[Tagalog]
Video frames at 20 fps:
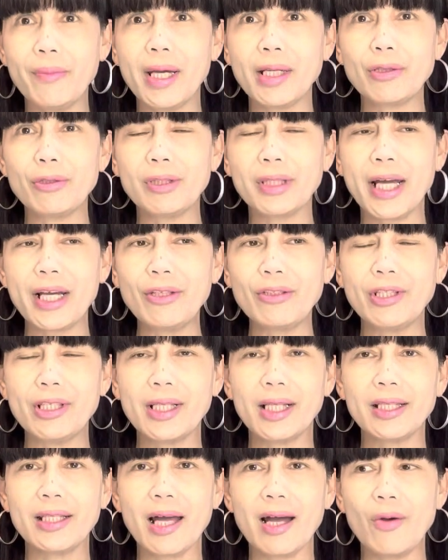Meron tayong
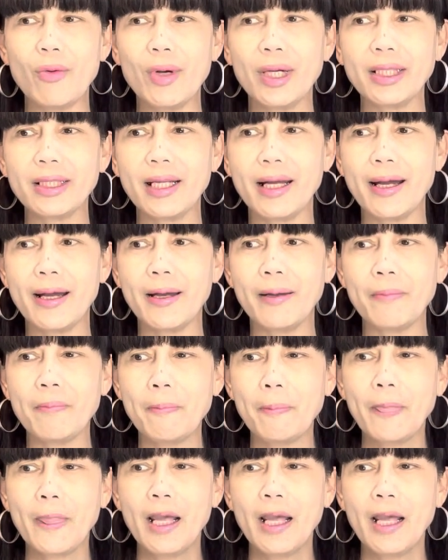tinatawag na